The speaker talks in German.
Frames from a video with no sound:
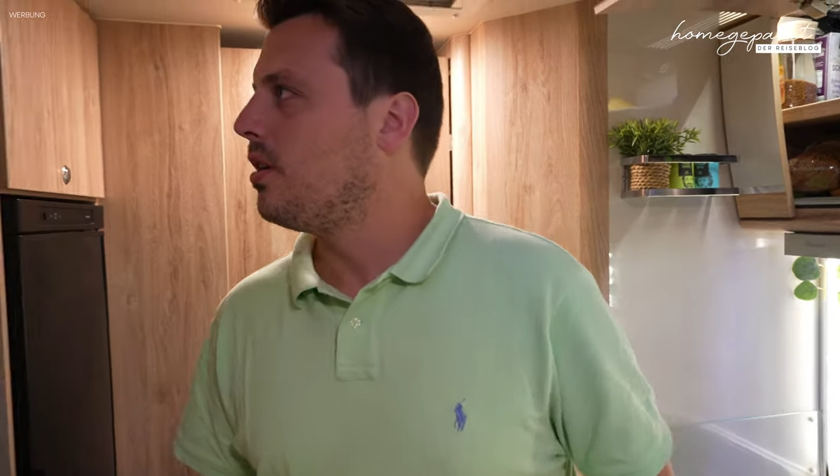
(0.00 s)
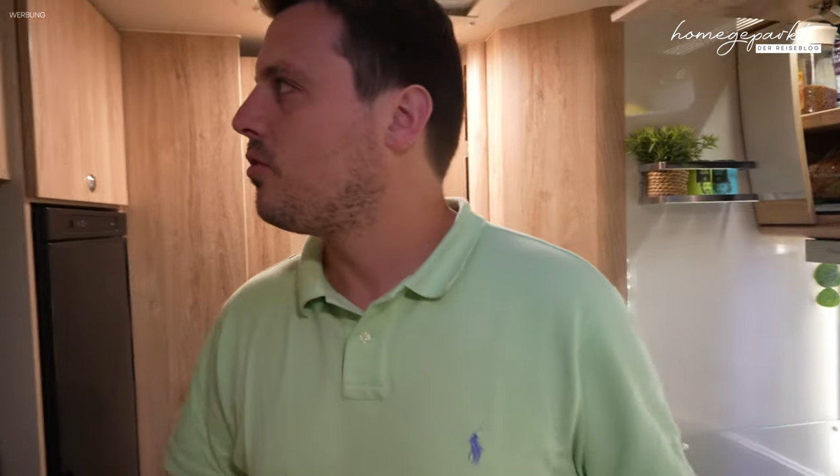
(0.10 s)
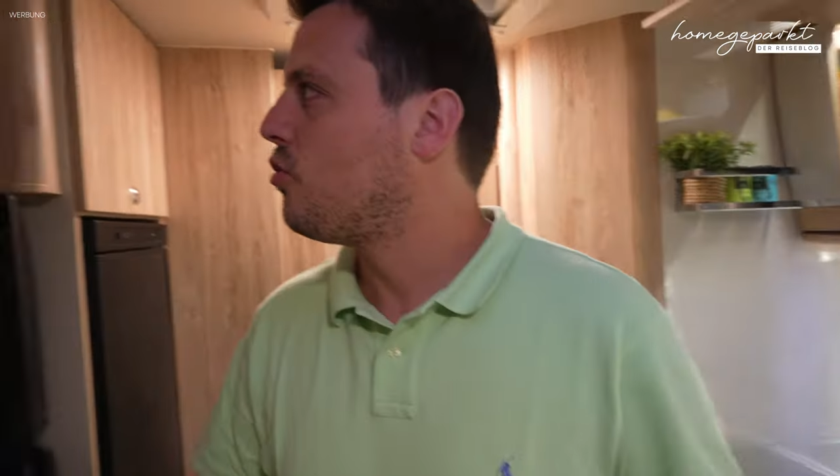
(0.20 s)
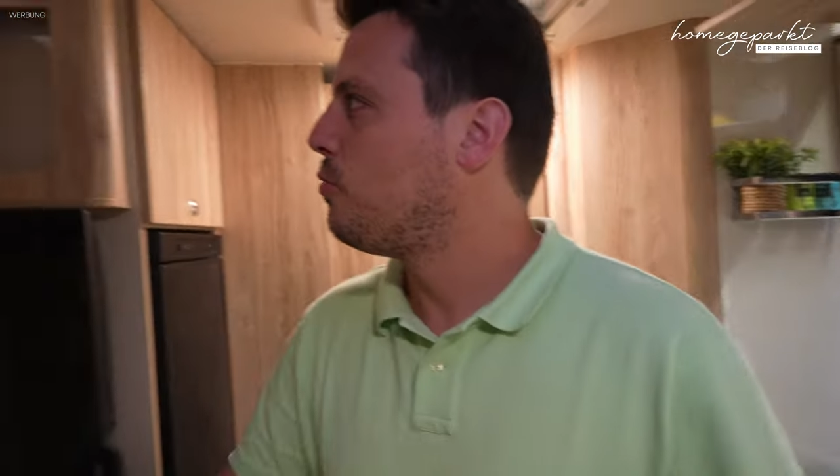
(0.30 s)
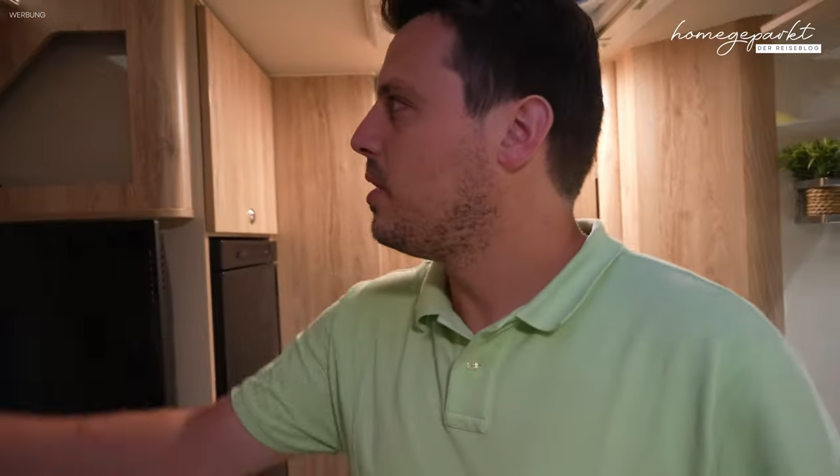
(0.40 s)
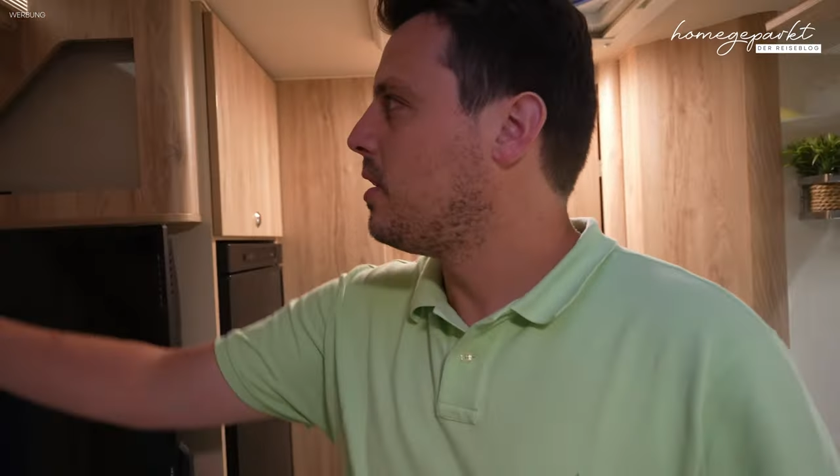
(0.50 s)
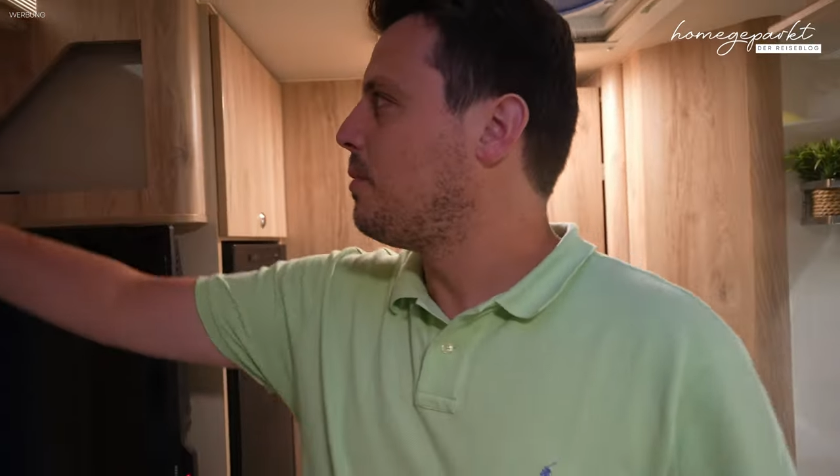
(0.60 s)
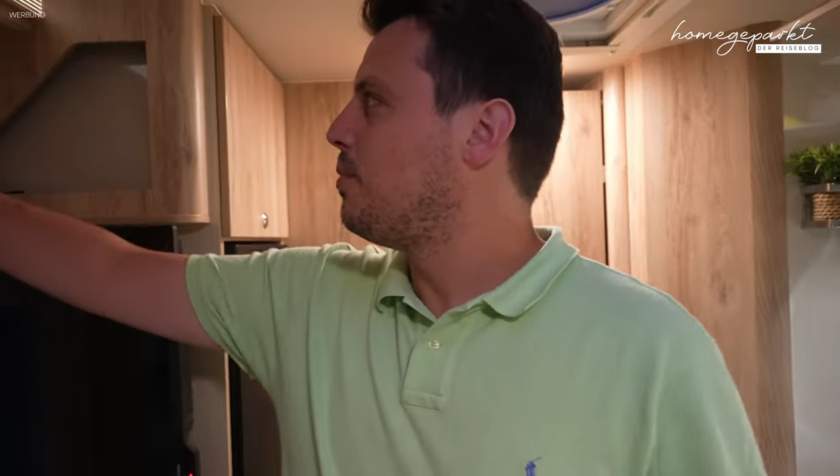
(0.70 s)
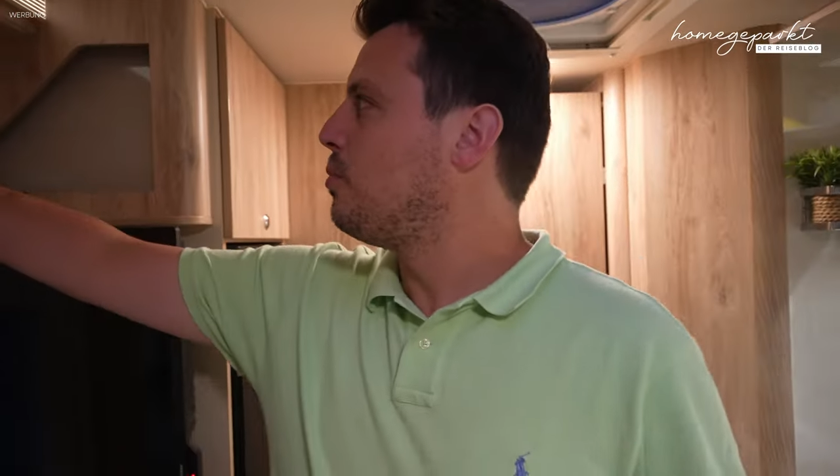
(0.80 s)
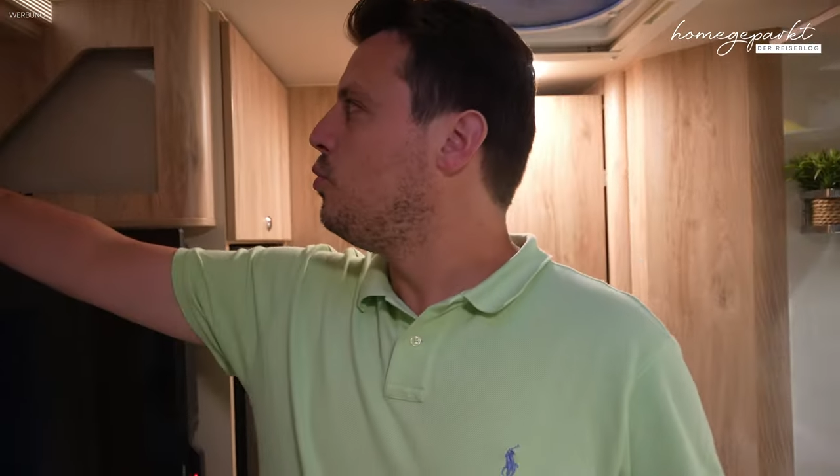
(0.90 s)
es ist spät,
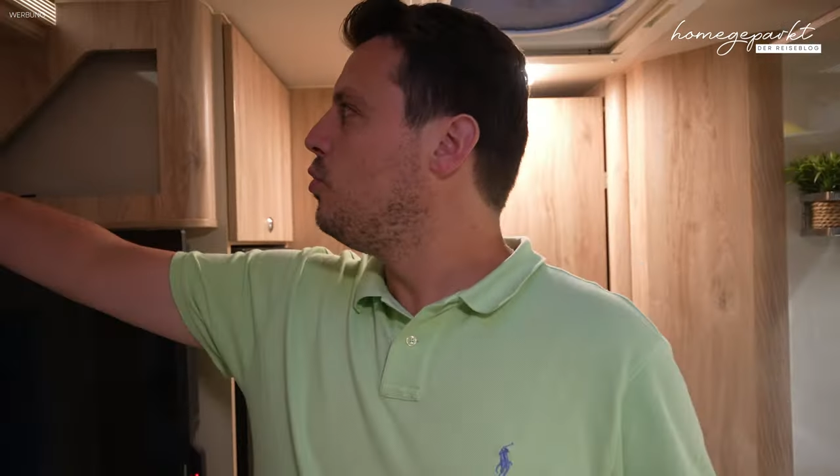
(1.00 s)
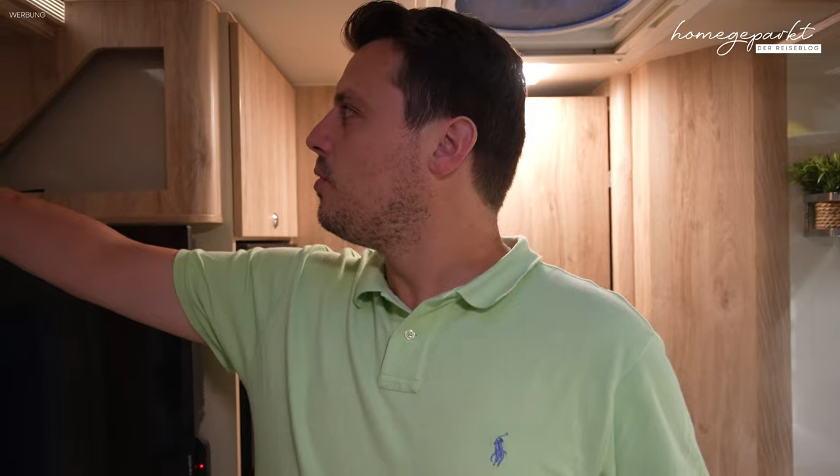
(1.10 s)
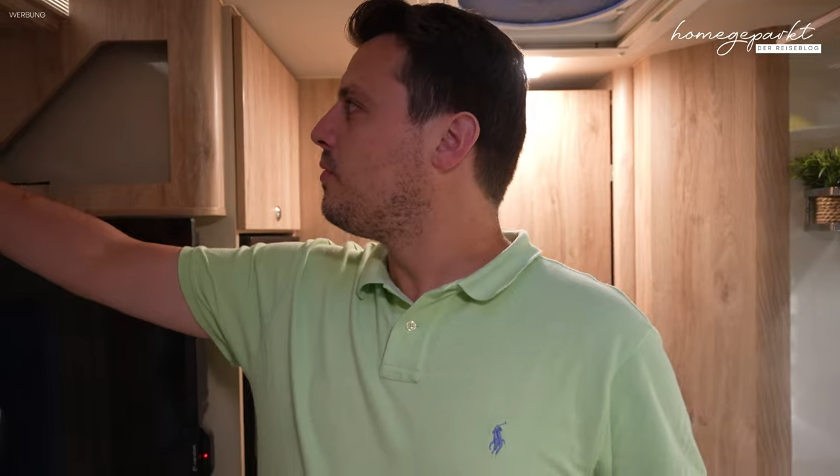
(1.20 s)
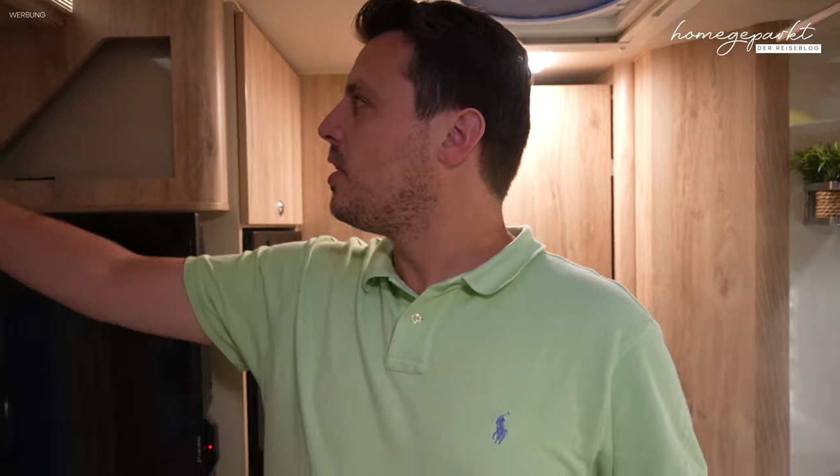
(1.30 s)
ich bin müde.